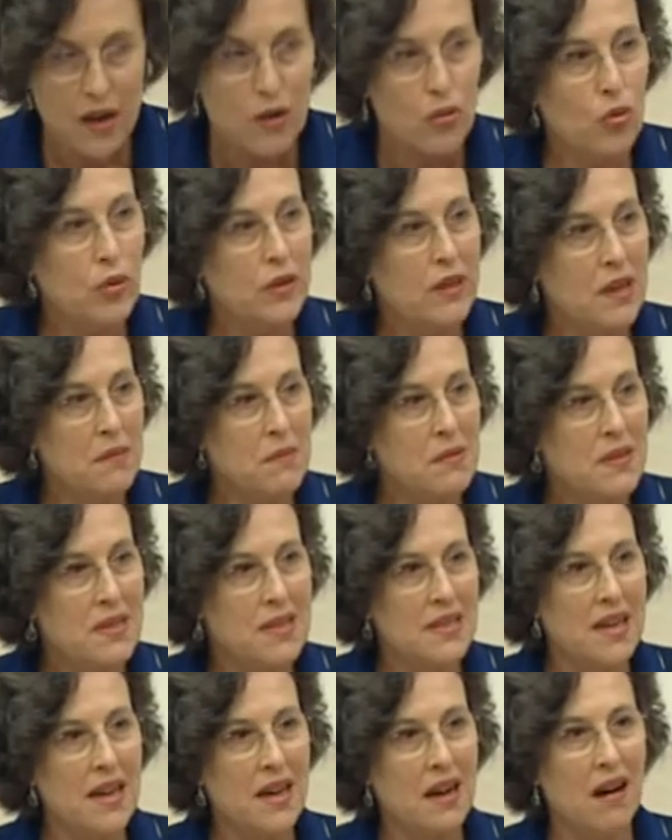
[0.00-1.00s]

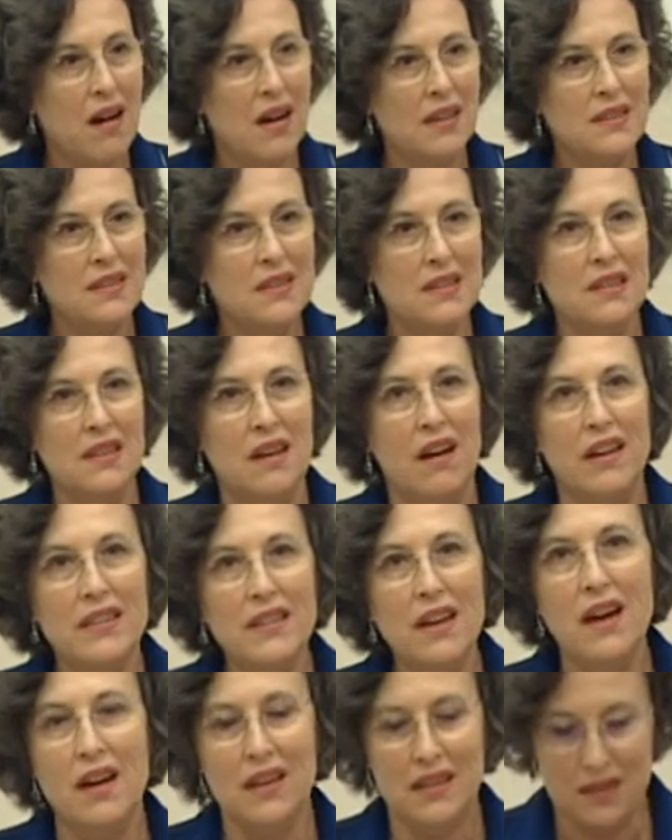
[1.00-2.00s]
Ülkemizde artık
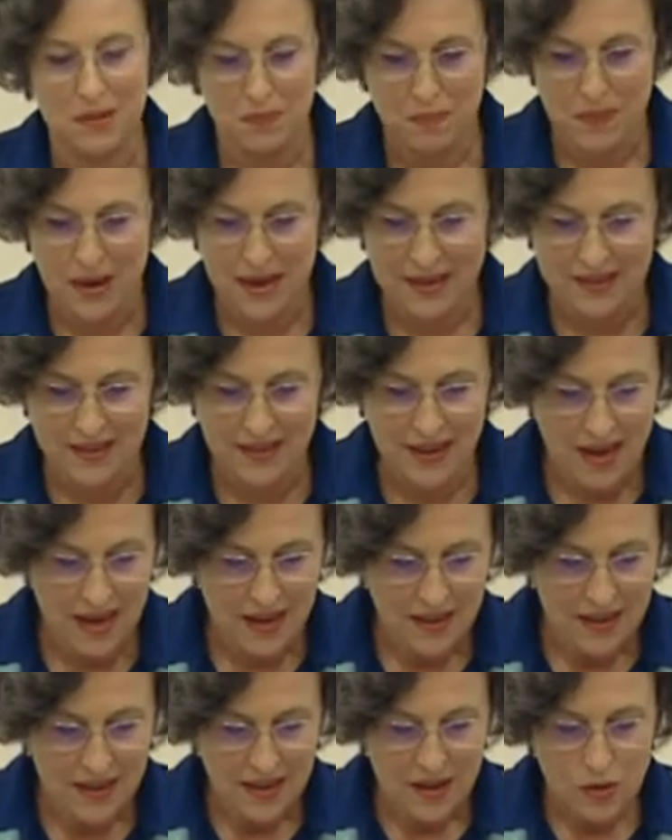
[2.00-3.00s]
ana akım
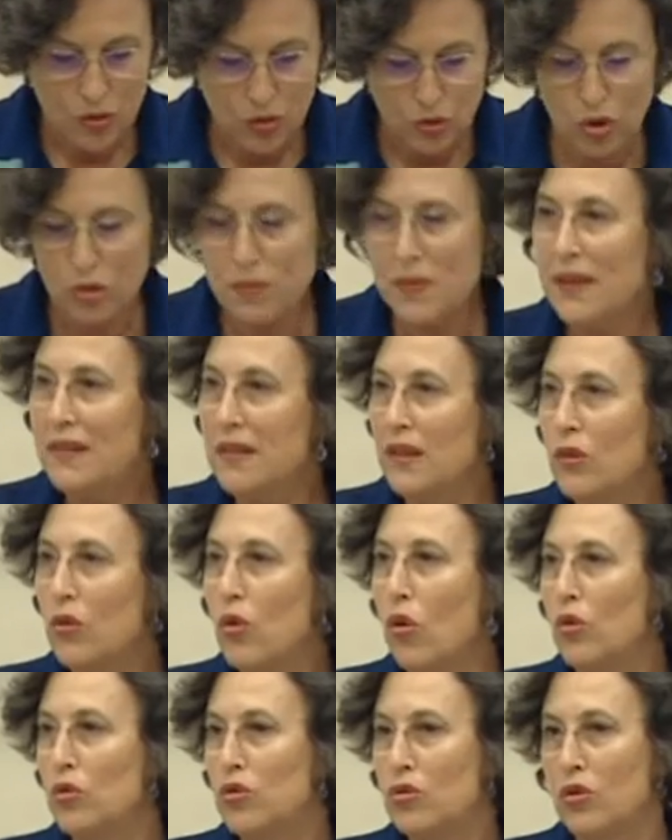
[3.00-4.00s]
medya hükümetin
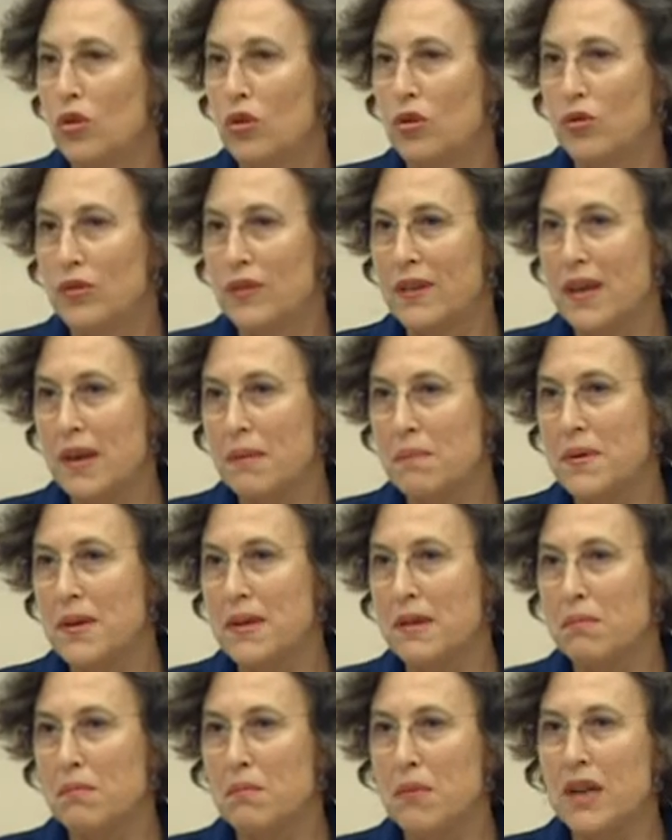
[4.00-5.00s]
kontrolünde
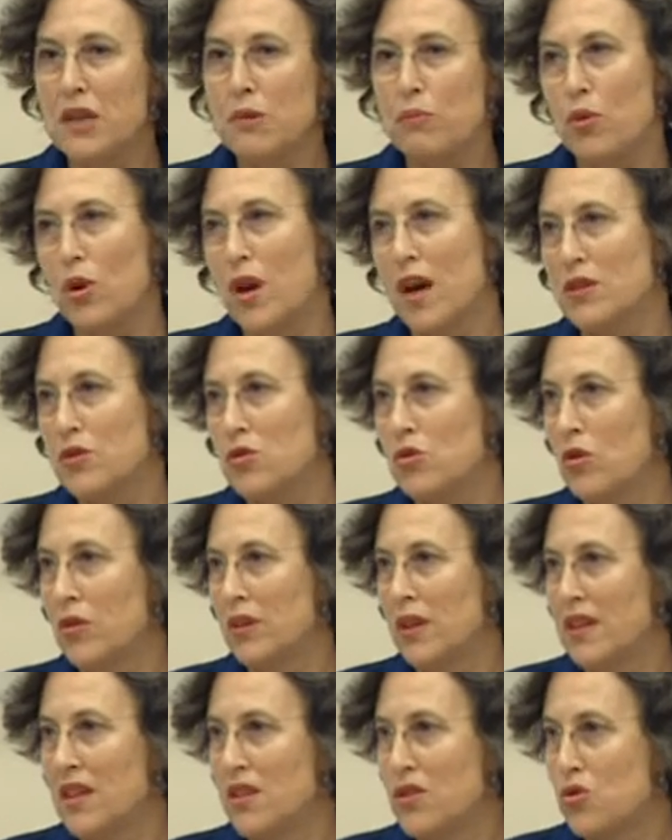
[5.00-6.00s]
bir manipülasyon
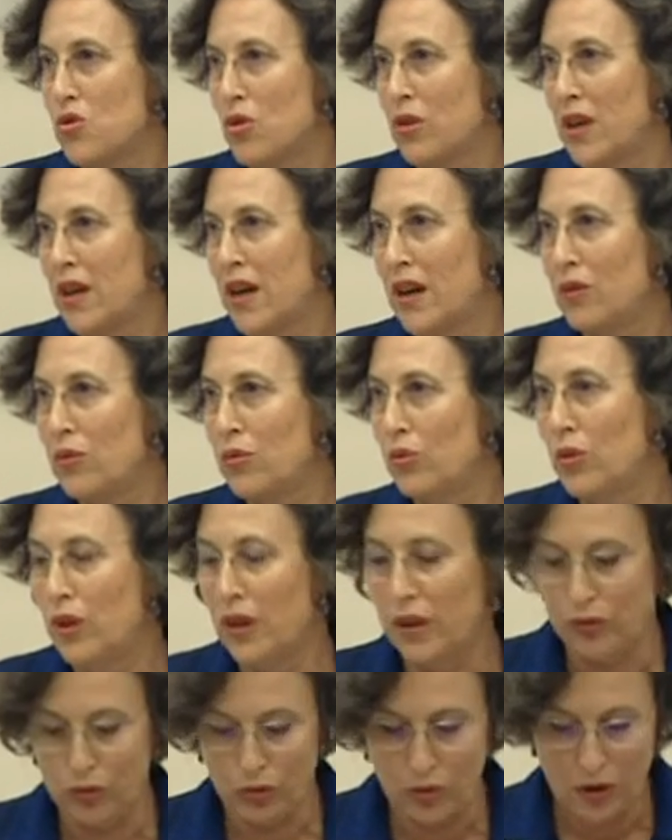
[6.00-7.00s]
aracı olarak
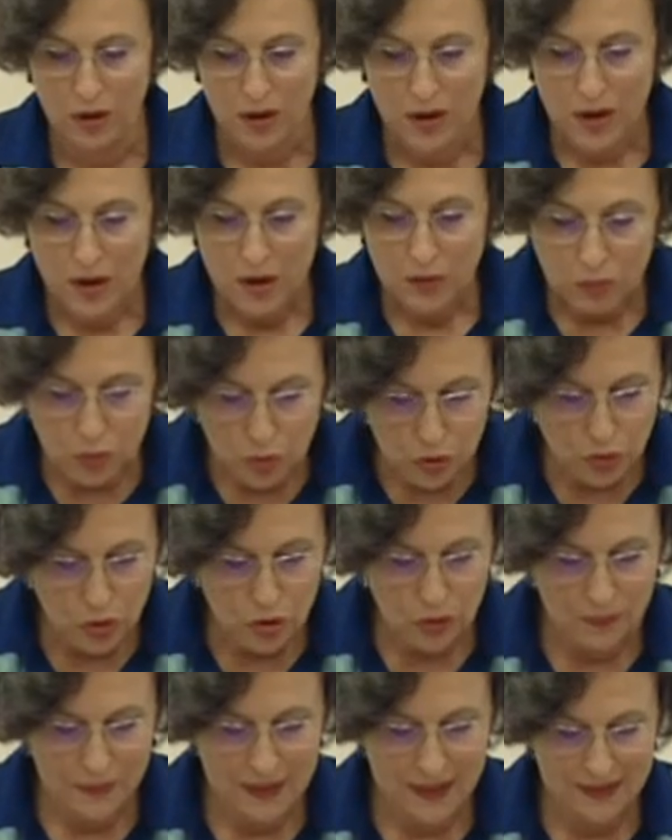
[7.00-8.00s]
kullanılıyor. Bu
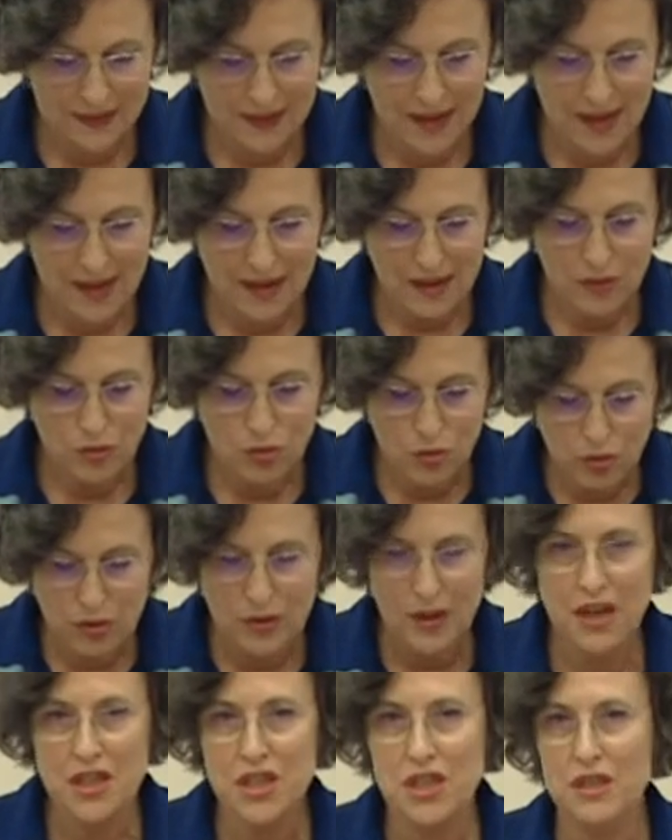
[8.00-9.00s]
durumda da
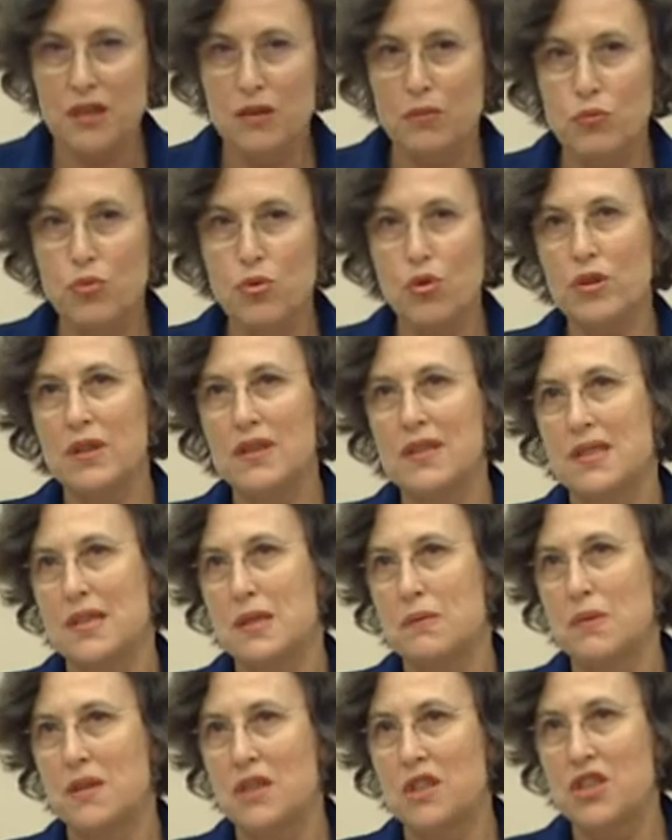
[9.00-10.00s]
yurttaşların büyük
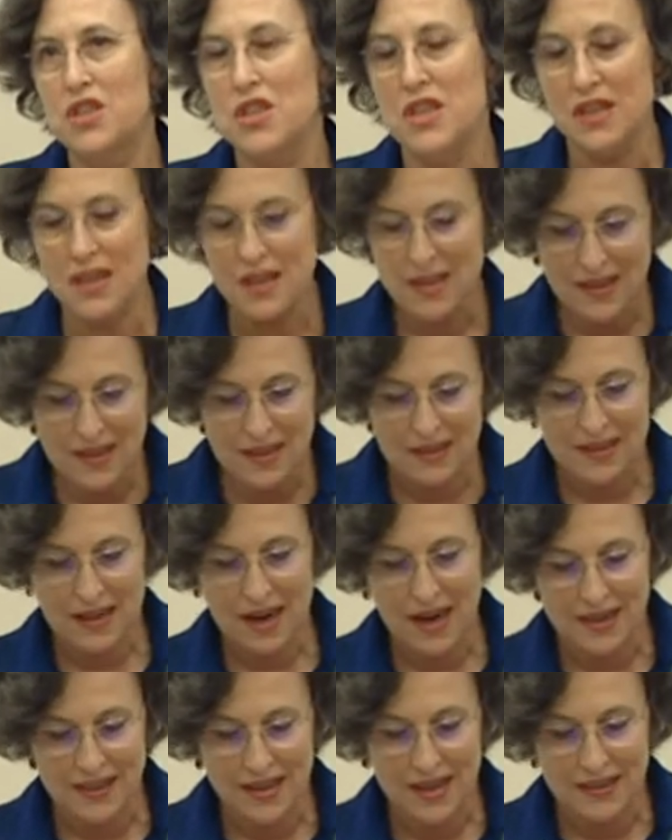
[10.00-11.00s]
kısmı için
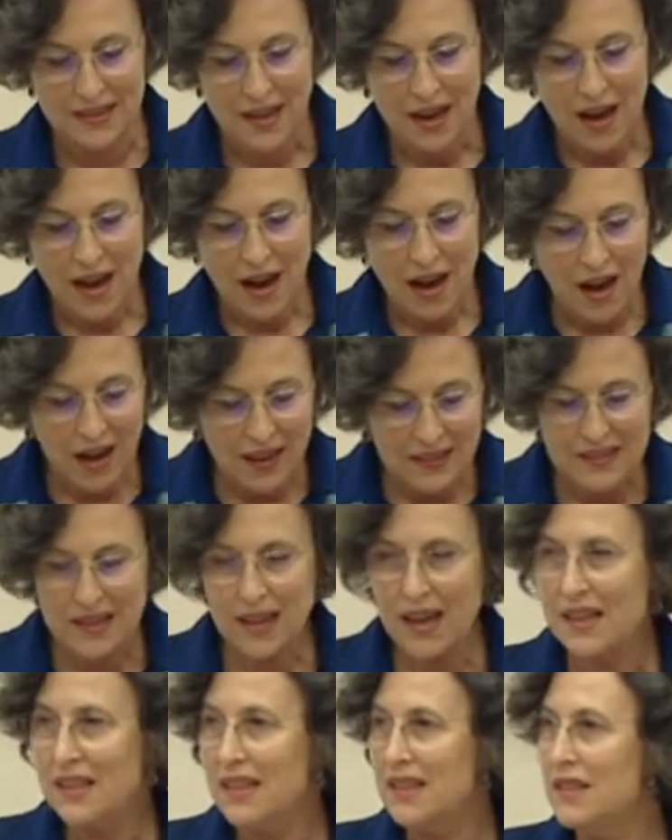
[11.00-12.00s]
internet
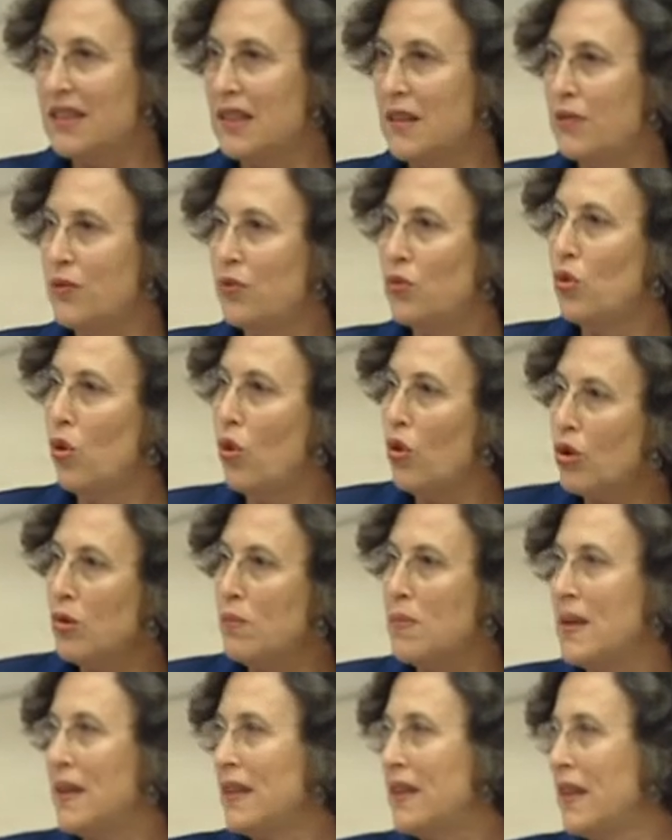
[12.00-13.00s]
alternatif doğru
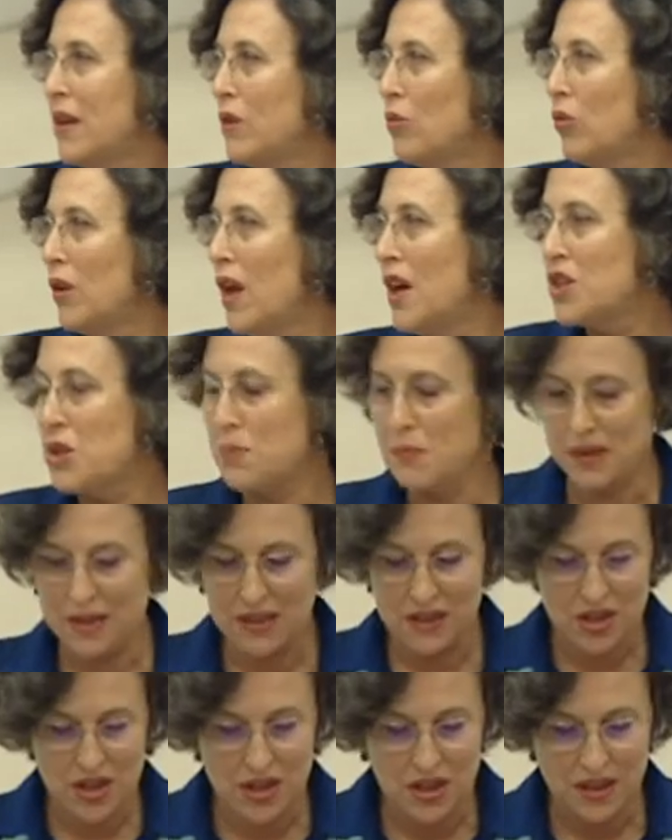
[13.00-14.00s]
bilgiye ulaşmak
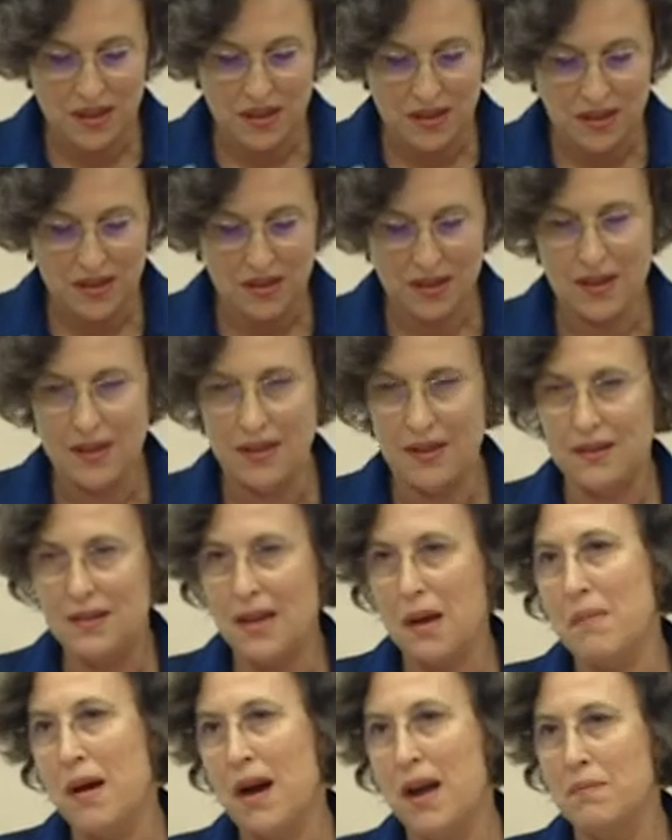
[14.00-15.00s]
için e,
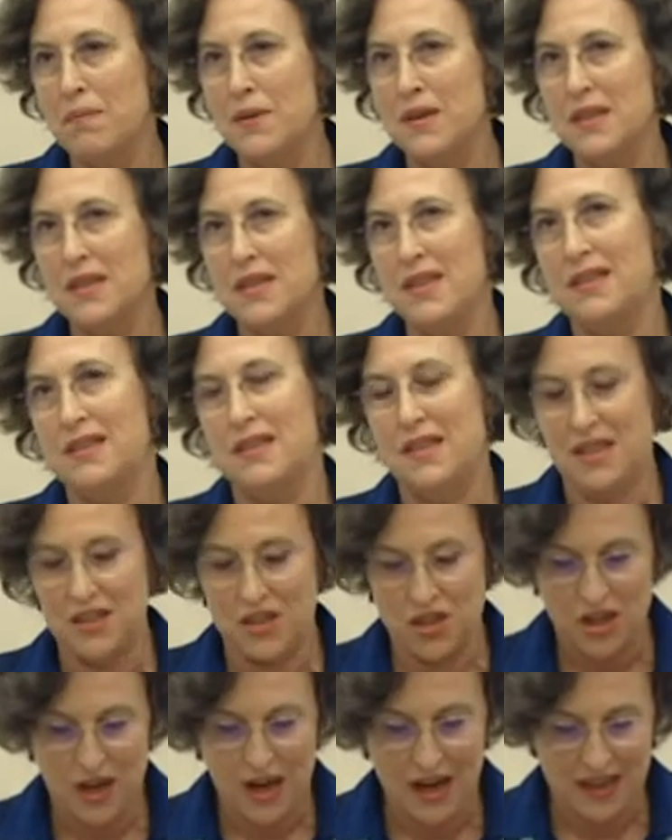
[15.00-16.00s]
temel bir
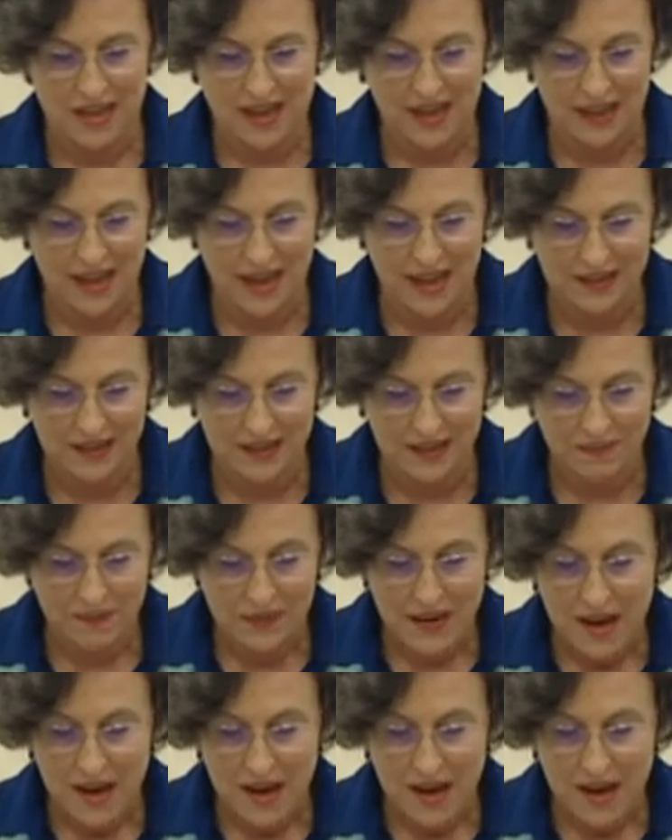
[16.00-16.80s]
ihtiyaç haline geldi.